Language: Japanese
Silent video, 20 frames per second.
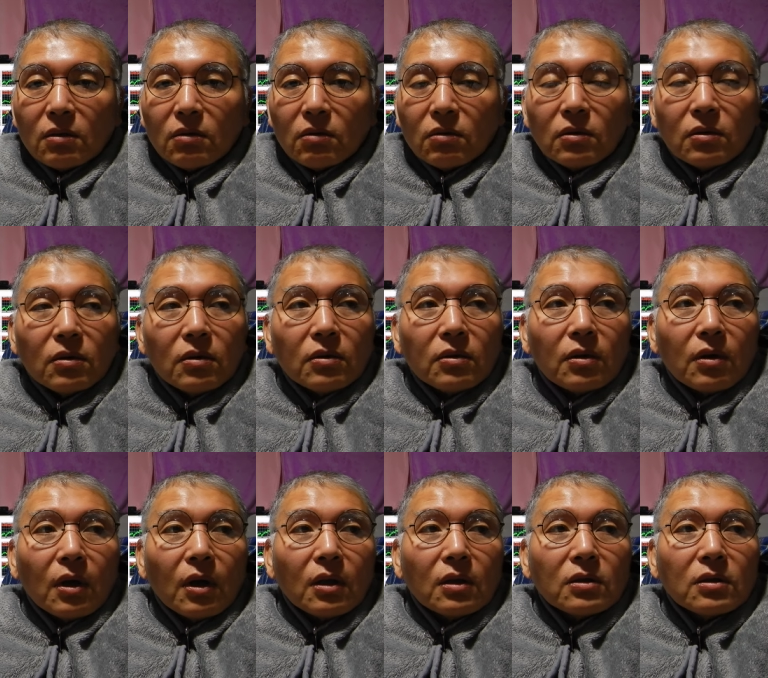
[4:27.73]
というこ
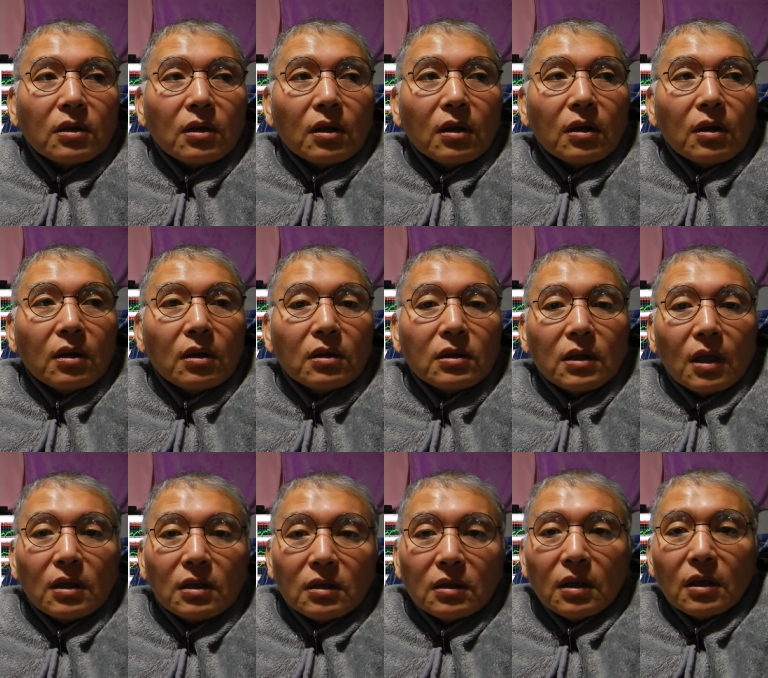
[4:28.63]
となんですね。
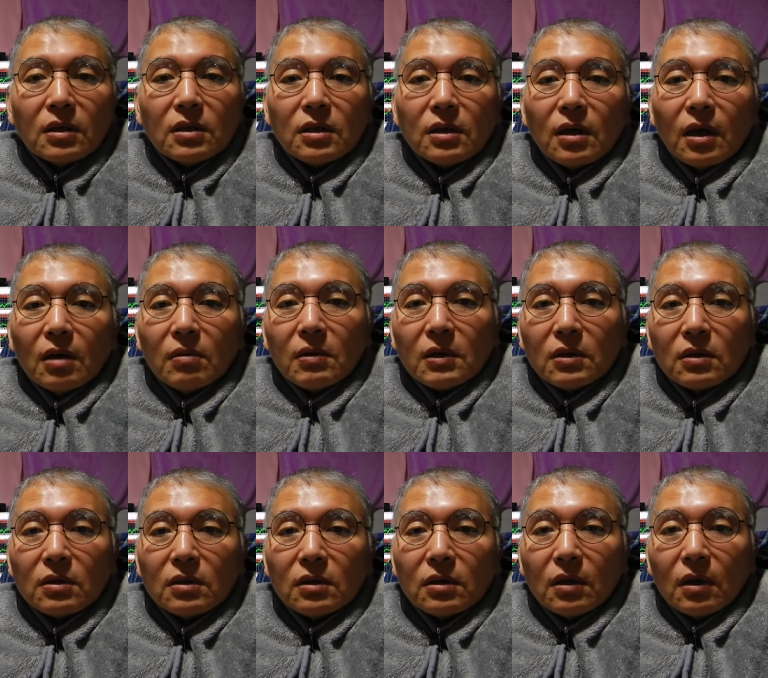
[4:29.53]
全然違いま
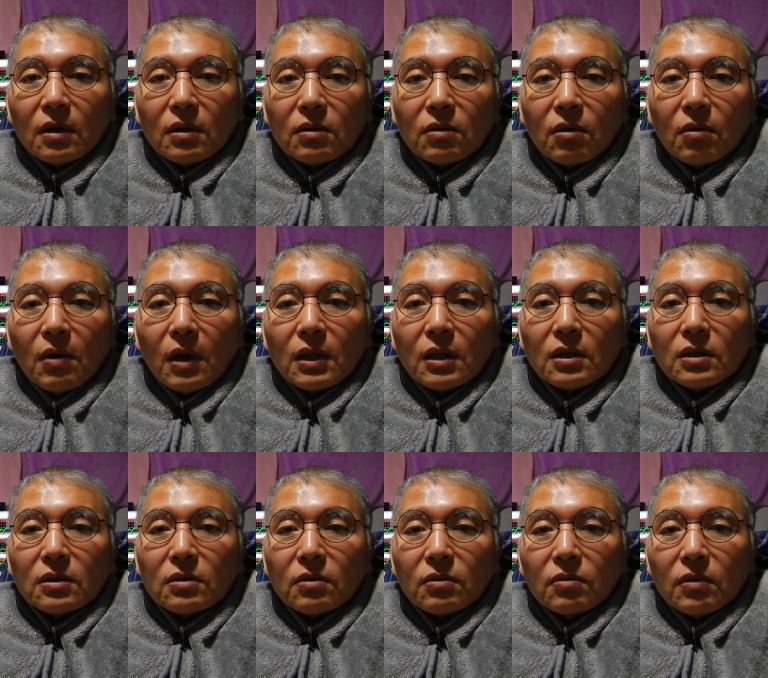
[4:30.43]
す人間と
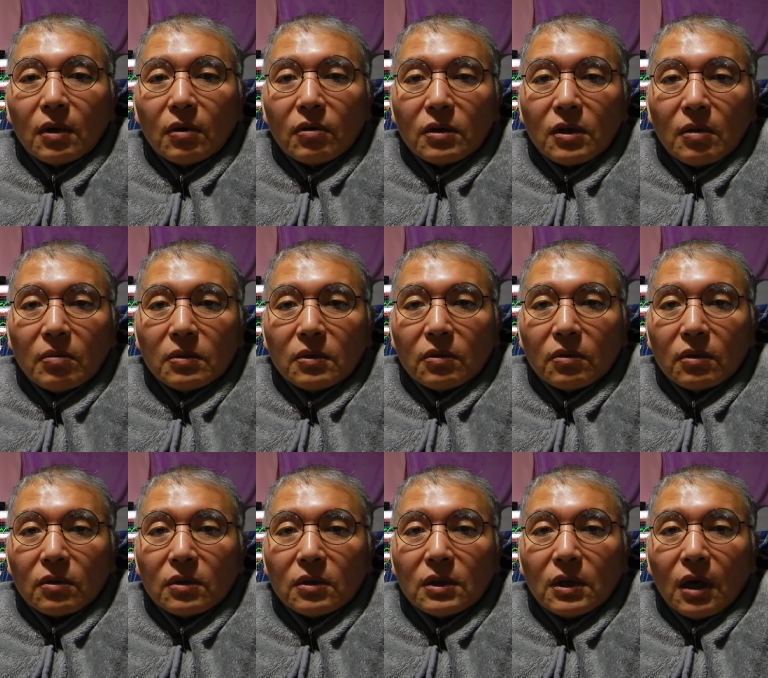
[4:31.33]
私と上の生物
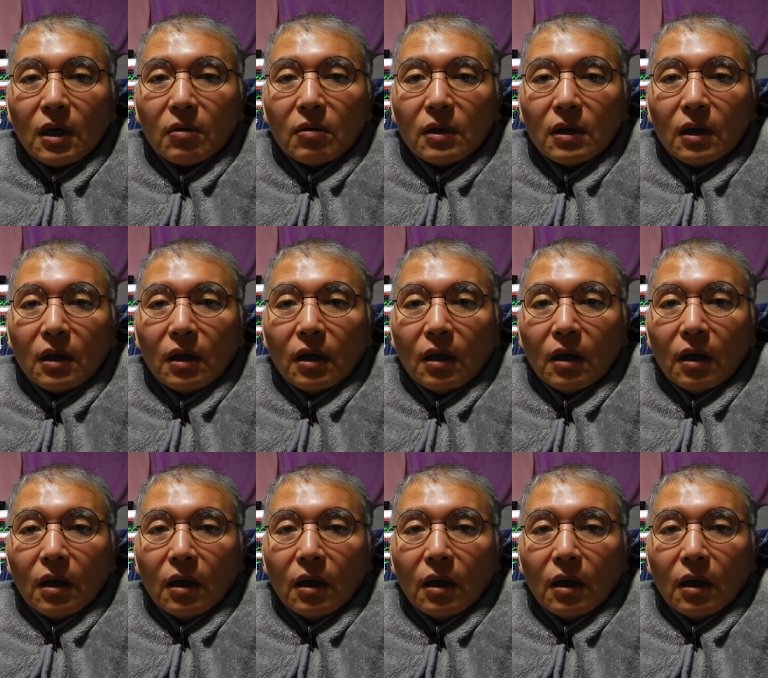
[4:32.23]
の違いはね。